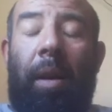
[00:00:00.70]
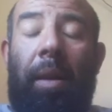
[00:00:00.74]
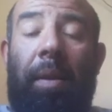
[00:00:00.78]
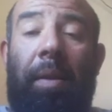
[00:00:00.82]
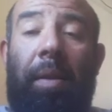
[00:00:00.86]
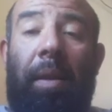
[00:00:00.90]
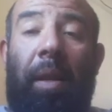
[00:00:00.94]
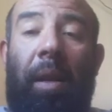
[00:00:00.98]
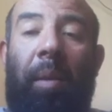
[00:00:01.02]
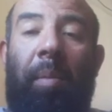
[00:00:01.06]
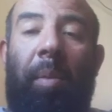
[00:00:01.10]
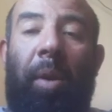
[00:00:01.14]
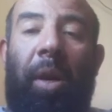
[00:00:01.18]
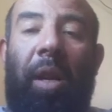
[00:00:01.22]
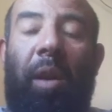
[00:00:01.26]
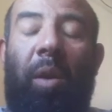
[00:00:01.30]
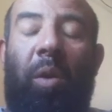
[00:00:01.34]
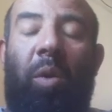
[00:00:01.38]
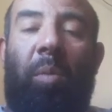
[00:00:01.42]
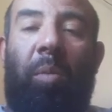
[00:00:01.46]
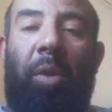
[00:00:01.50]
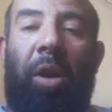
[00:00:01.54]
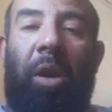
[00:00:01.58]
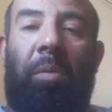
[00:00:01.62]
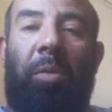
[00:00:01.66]
السلام
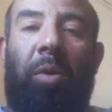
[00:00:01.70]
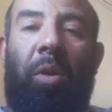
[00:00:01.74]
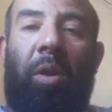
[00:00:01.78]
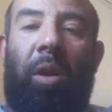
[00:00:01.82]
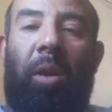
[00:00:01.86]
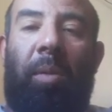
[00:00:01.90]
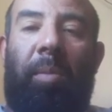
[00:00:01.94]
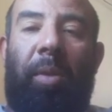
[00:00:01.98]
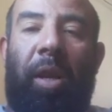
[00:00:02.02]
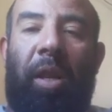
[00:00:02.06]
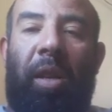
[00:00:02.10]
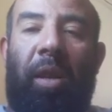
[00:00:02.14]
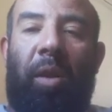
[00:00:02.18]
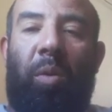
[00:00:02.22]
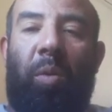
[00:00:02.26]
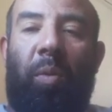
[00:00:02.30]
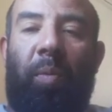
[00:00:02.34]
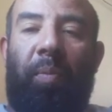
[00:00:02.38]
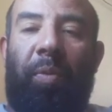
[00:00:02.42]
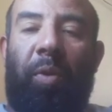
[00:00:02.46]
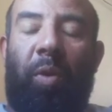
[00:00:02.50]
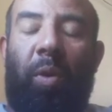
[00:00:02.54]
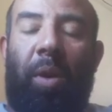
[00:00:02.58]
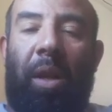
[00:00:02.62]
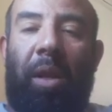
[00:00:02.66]
عليكم ورحمة الله وبركاته
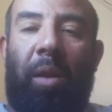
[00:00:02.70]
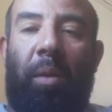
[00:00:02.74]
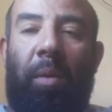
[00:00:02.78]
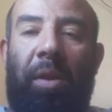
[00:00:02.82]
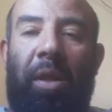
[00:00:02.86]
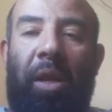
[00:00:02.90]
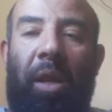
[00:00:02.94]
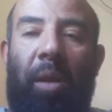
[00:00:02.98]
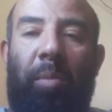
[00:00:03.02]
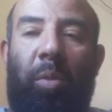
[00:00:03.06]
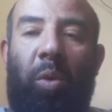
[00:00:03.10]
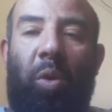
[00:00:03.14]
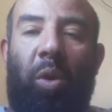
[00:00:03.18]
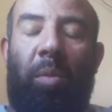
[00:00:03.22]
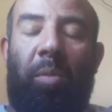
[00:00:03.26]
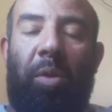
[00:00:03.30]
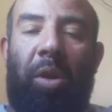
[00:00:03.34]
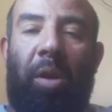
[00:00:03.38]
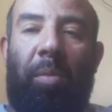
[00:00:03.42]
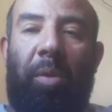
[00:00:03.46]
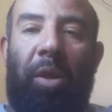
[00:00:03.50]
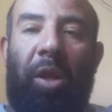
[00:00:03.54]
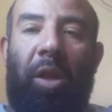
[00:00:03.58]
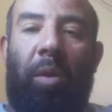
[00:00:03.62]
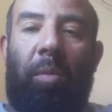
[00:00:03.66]
وأهلا وسهلا بكل
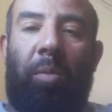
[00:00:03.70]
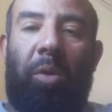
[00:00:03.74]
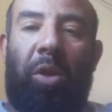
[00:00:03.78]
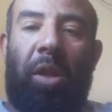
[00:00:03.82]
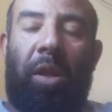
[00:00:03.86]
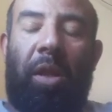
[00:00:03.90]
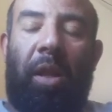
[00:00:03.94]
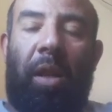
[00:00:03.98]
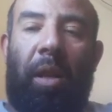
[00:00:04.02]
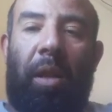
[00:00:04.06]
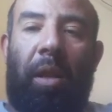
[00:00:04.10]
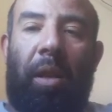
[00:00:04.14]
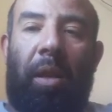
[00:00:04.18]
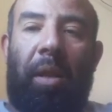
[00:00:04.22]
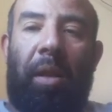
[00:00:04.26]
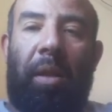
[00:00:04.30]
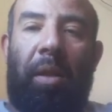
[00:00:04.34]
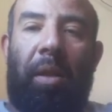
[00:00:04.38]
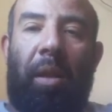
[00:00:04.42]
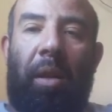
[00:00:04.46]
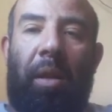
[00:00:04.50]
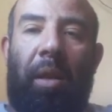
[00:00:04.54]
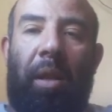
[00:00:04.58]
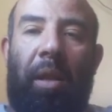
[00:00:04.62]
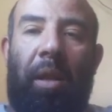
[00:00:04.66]
متابعينا ومشاهدينا على
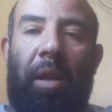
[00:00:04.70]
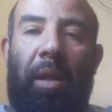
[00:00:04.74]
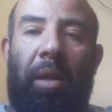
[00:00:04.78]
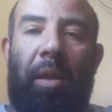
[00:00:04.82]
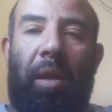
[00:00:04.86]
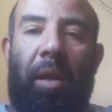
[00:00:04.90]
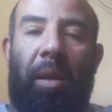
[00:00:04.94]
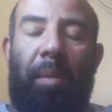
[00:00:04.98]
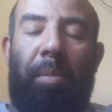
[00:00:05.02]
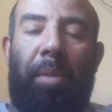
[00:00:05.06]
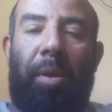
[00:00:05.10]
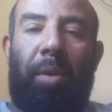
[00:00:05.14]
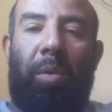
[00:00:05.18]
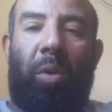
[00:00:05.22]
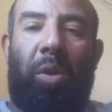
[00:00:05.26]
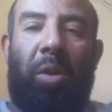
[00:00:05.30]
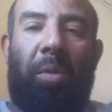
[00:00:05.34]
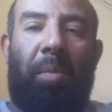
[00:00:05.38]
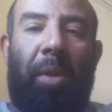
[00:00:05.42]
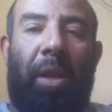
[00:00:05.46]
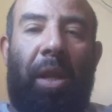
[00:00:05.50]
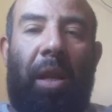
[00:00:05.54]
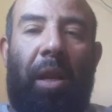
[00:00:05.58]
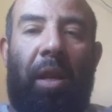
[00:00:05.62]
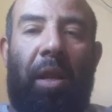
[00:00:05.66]
قناتنا قناة تربية
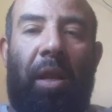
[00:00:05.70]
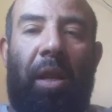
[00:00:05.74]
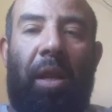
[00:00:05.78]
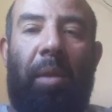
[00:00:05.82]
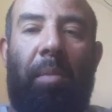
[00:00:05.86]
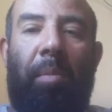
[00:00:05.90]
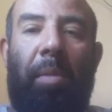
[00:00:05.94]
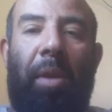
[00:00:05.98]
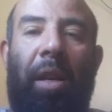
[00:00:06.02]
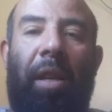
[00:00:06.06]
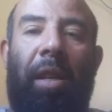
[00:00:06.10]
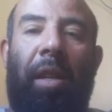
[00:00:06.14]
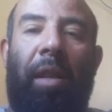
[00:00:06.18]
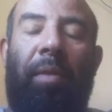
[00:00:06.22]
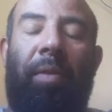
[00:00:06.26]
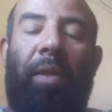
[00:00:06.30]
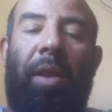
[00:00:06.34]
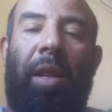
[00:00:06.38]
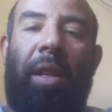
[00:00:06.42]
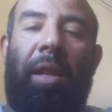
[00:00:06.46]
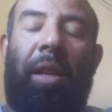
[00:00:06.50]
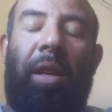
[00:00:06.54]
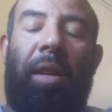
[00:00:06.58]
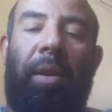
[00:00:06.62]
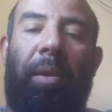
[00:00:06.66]
وتسميد الأغنياء من الألف
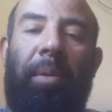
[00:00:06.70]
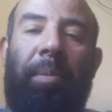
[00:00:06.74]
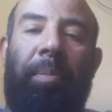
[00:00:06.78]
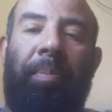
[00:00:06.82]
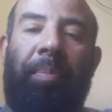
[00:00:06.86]
للياء